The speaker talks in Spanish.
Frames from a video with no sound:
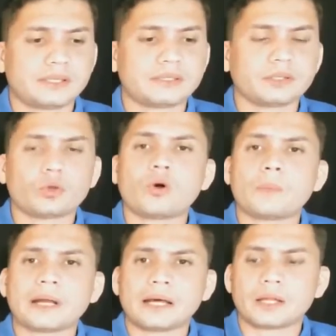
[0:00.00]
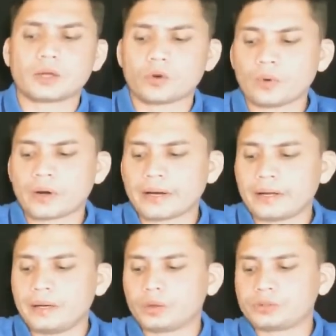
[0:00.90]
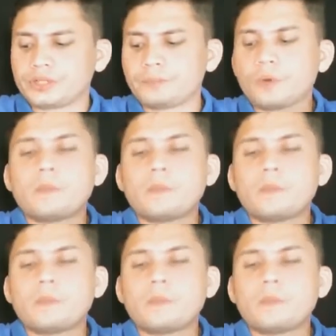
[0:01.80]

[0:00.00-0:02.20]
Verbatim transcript: siendo operada como en los tiempos